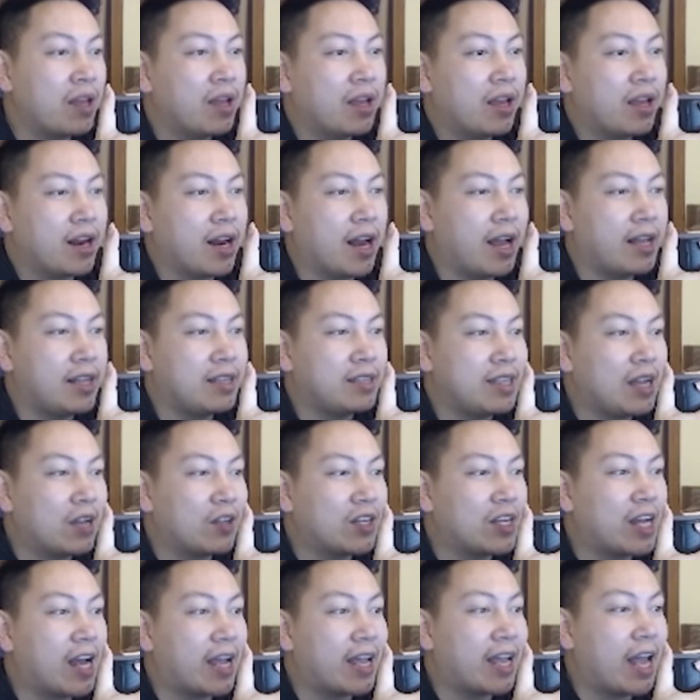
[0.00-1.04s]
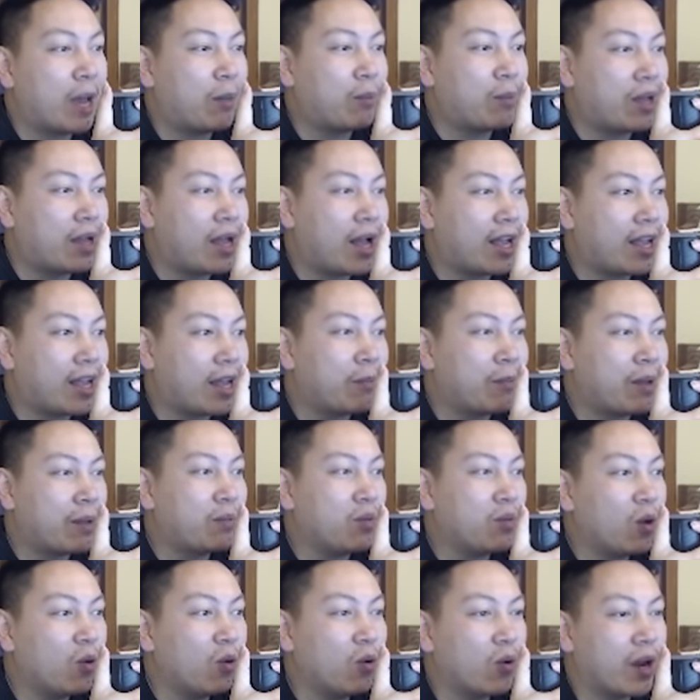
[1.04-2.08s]
đấy chào tất cả anh em nhé anh em
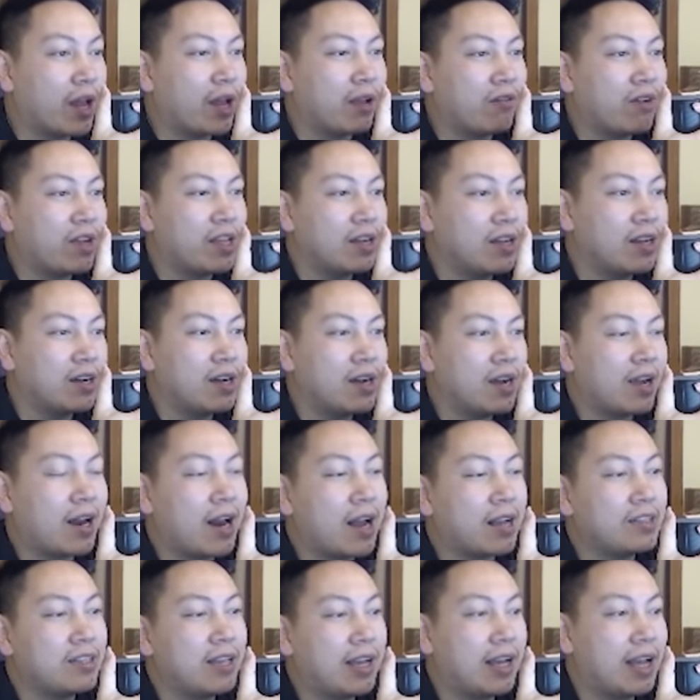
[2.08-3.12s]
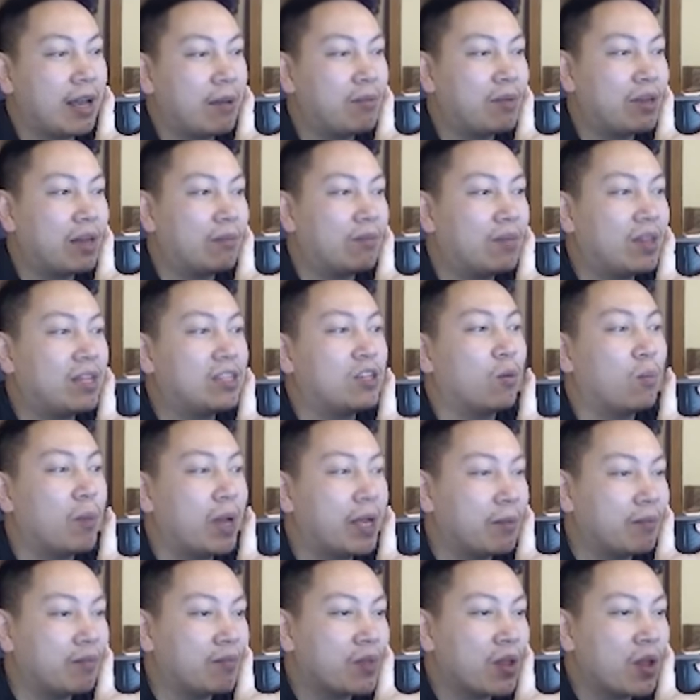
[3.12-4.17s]
game thủ này và những người đang chơi game kiếm tiền giống
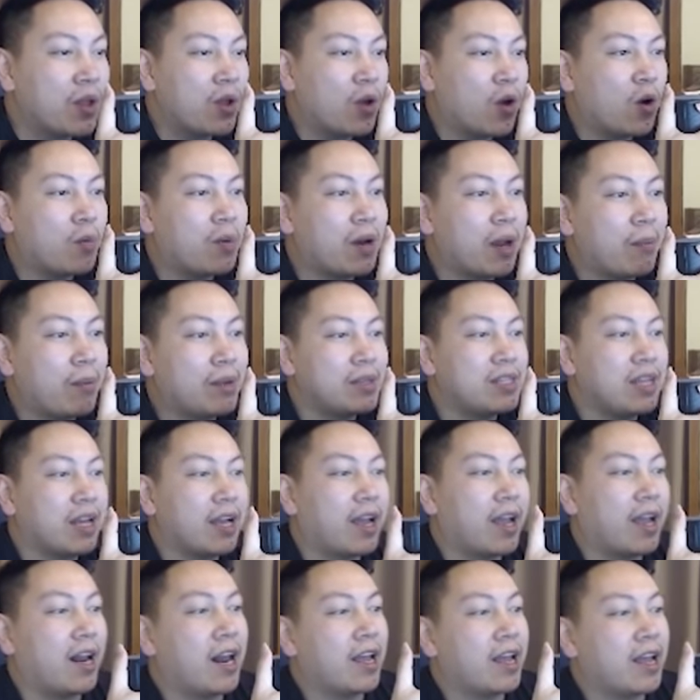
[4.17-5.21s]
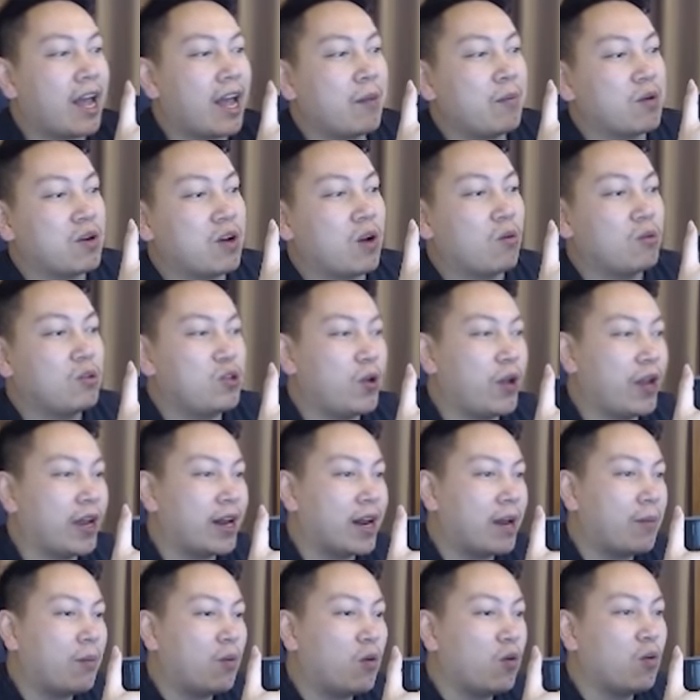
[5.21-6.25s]
mình hôm nay mình sẽ kể lại anh em một câu
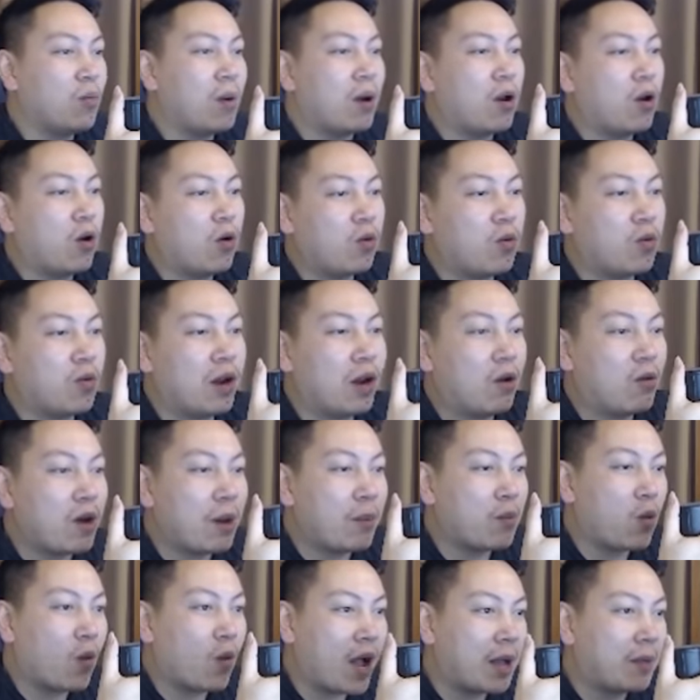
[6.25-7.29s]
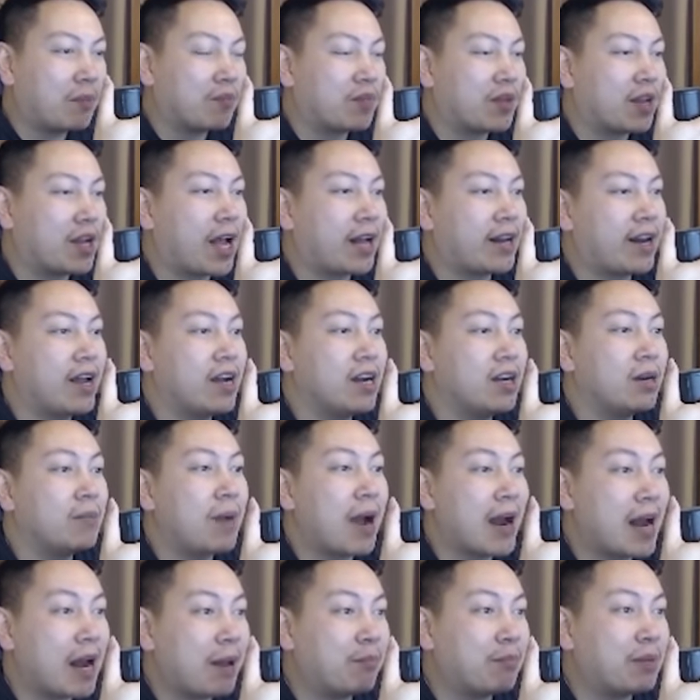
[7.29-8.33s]
chuyện ấp ủ bao lâu lâu năm quá cách đây hơn
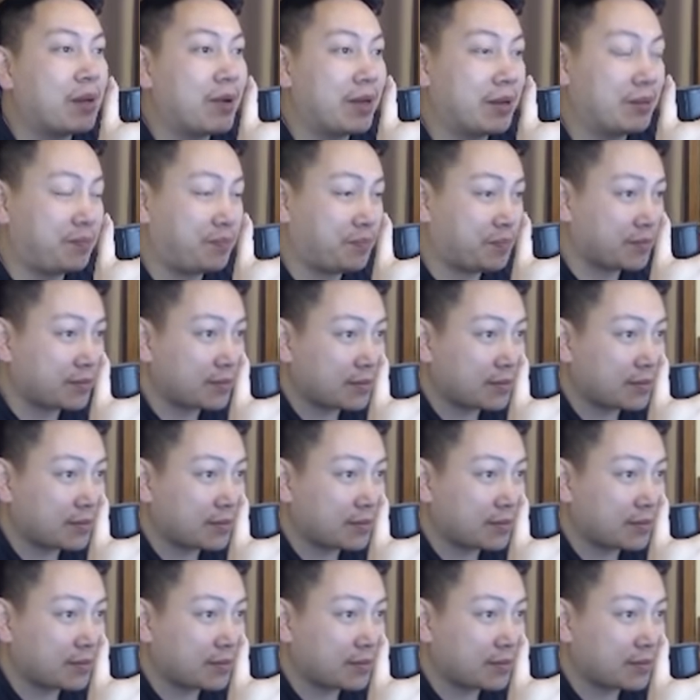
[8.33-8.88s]
3 năm các bạn